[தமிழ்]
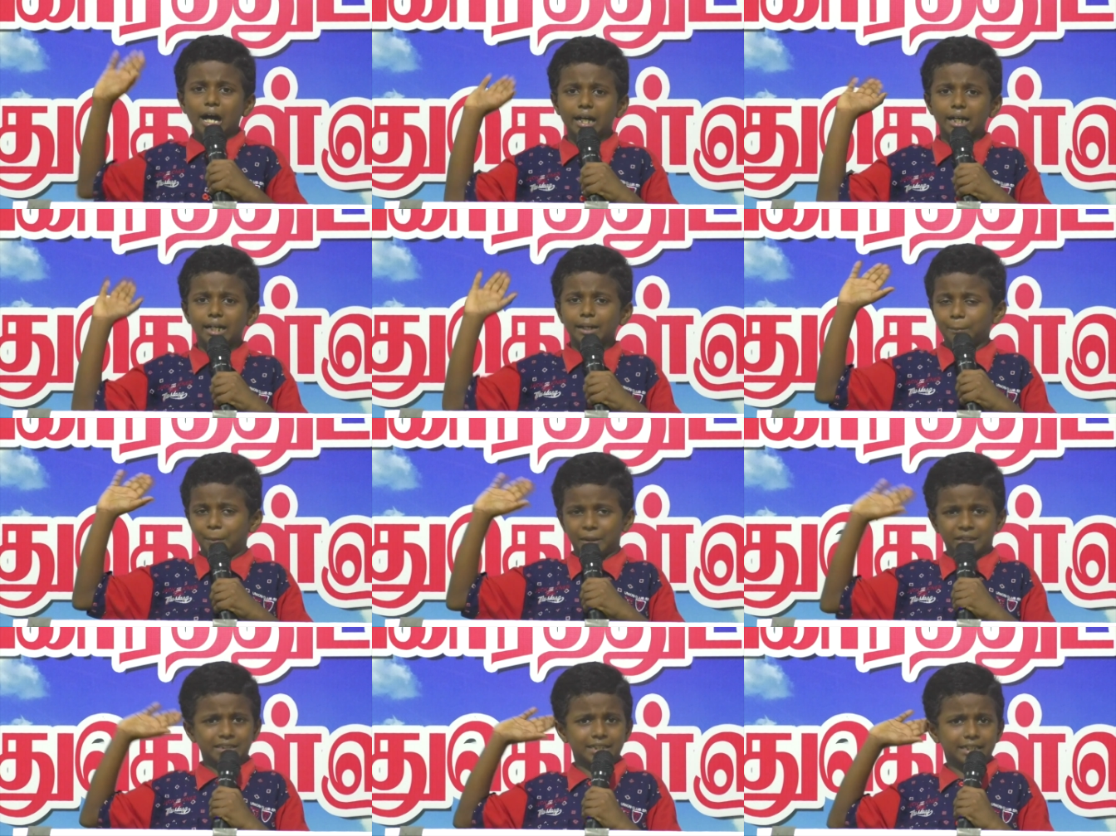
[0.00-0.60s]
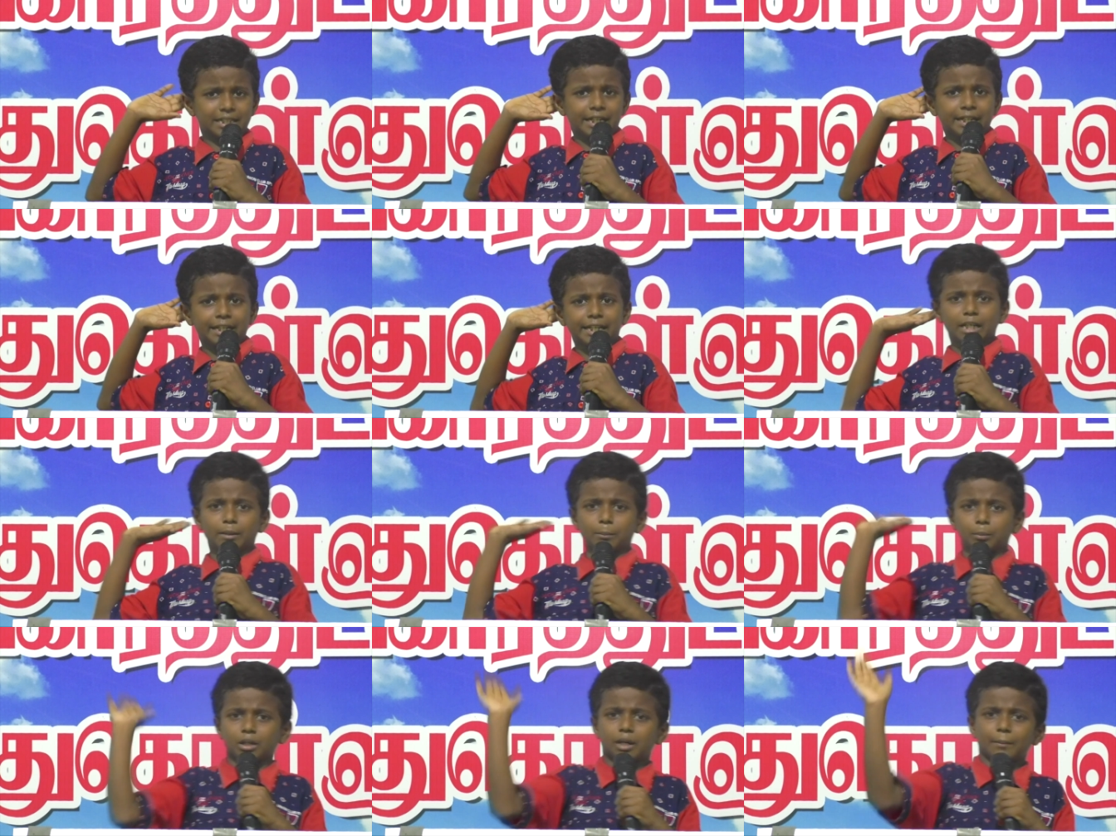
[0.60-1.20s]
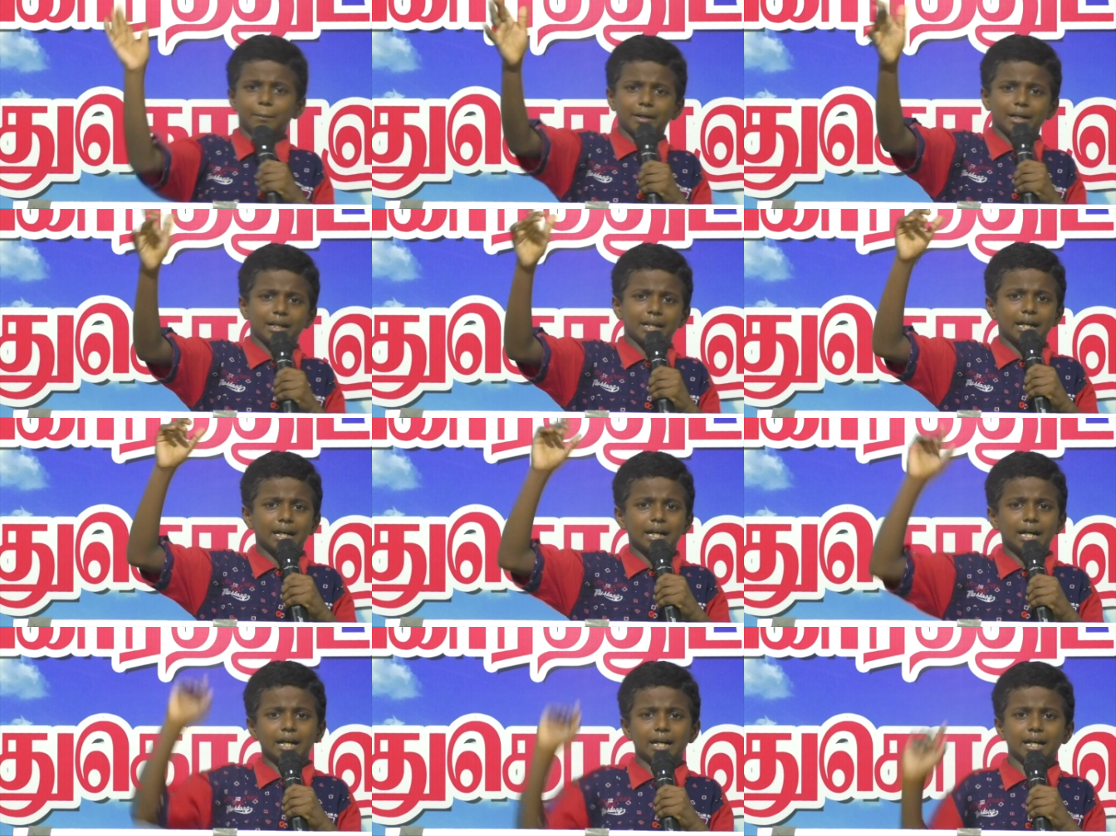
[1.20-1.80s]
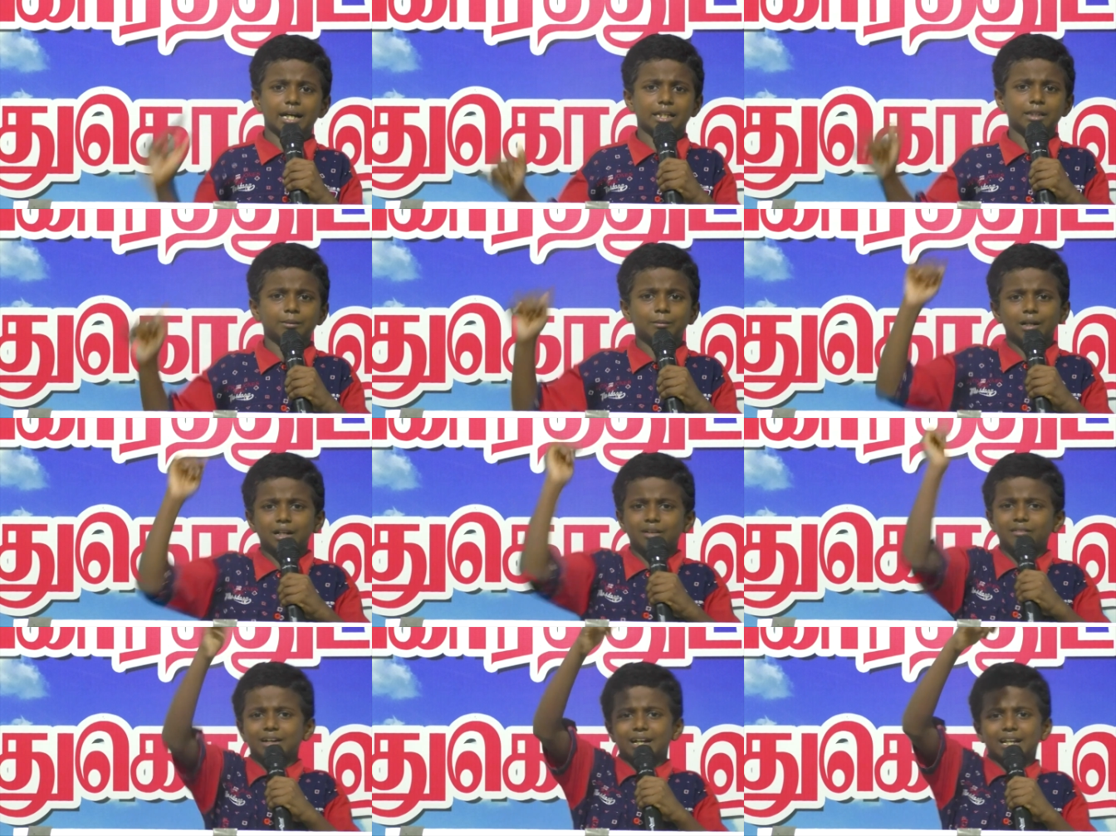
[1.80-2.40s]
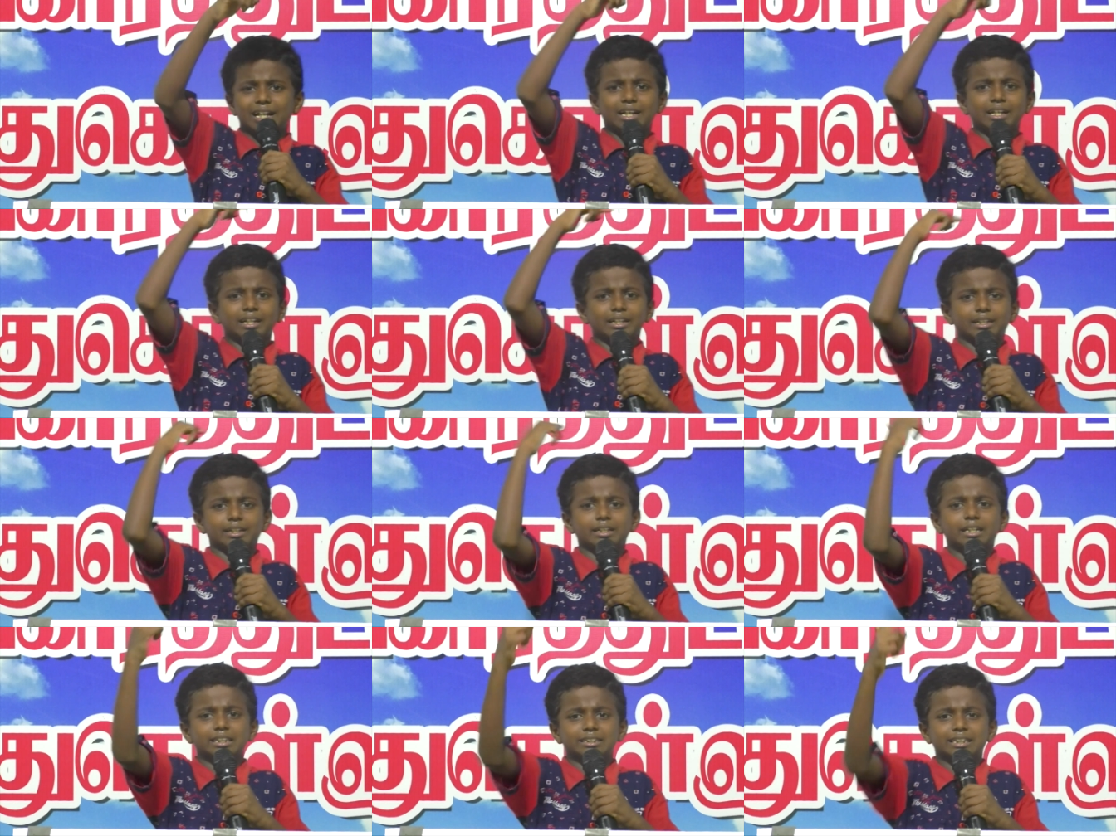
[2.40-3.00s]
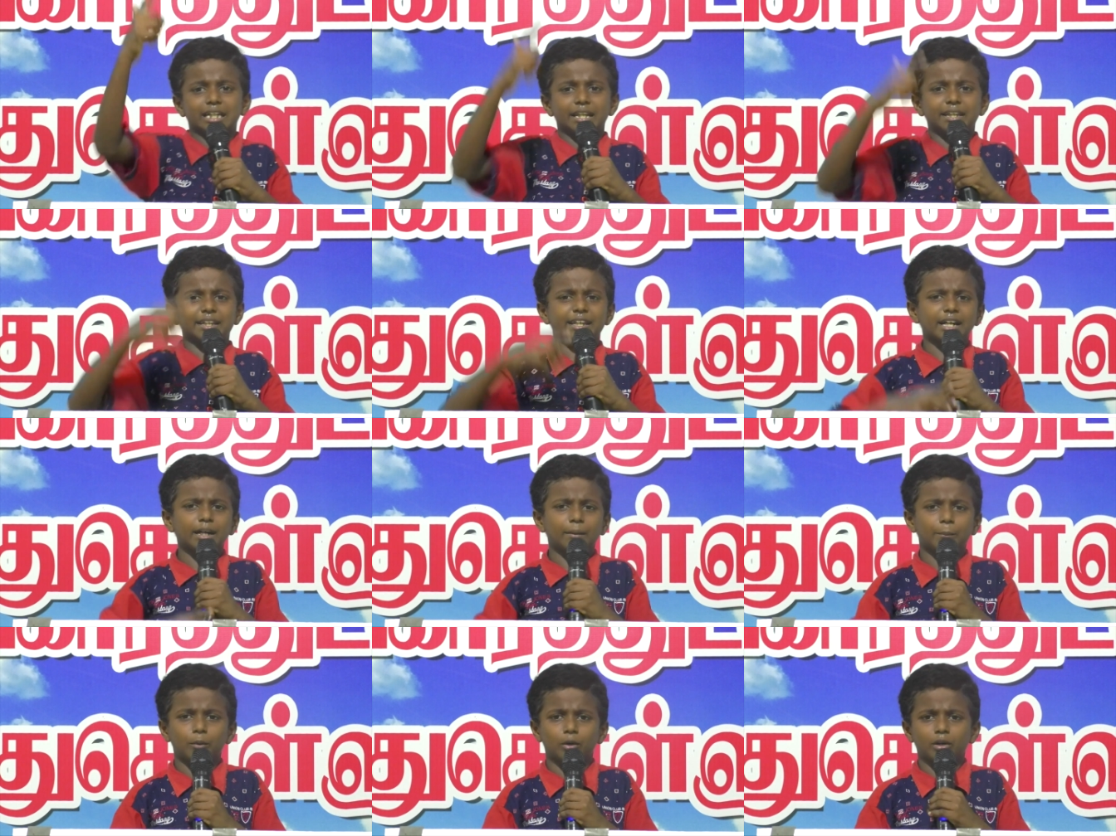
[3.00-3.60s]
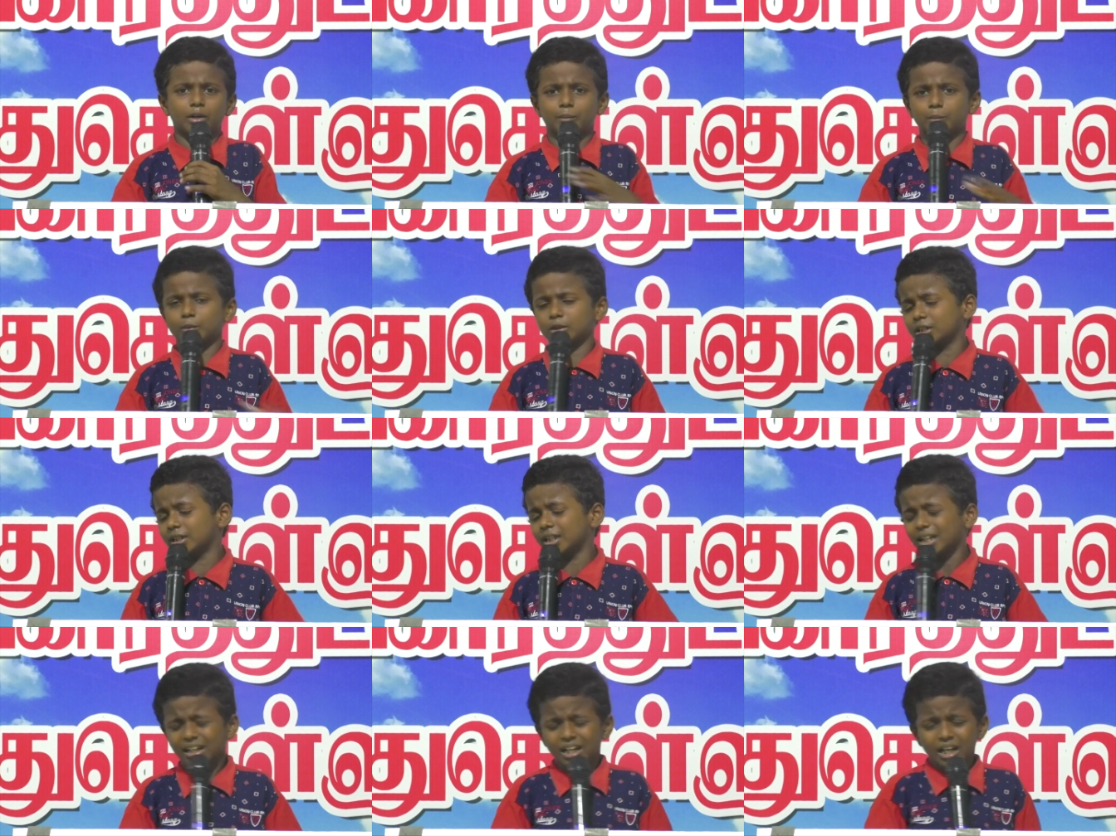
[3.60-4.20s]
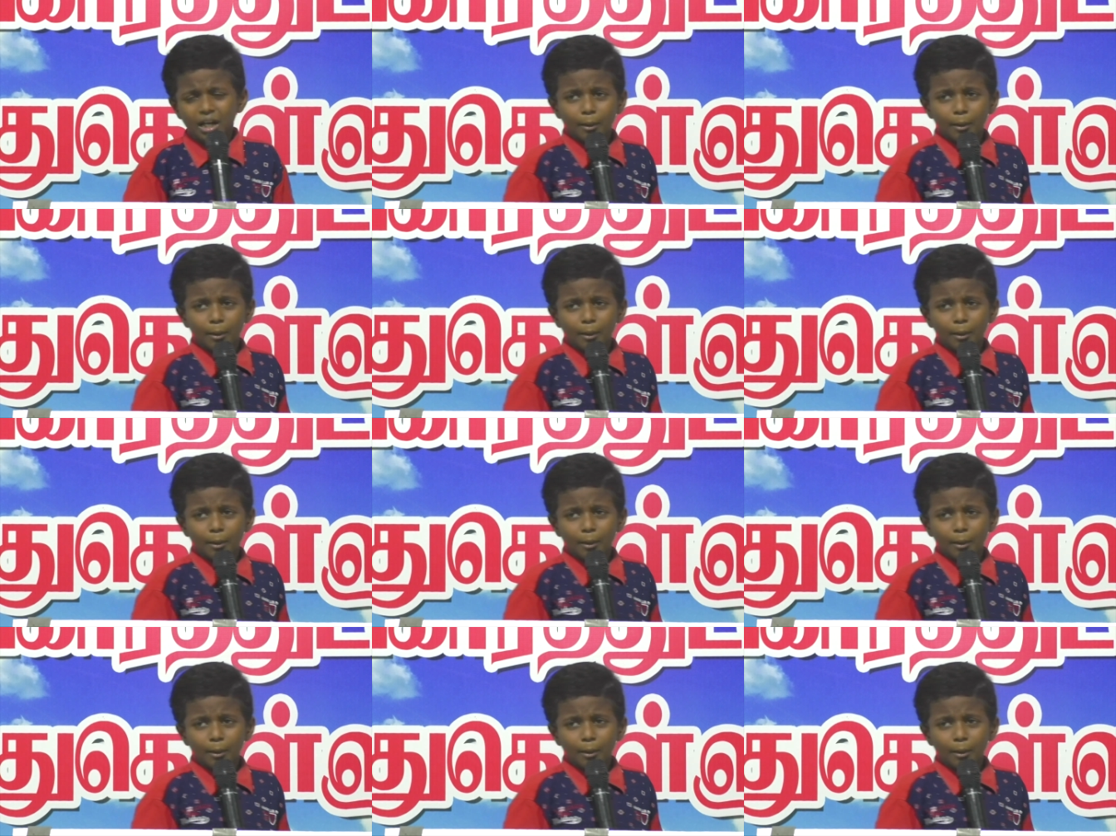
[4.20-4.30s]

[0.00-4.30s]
அங்கே பத்து கணிகள் புறப்படுறாங்க அங்கேருந்து மனவாளனுக்கு சந்திக்க போடும் போது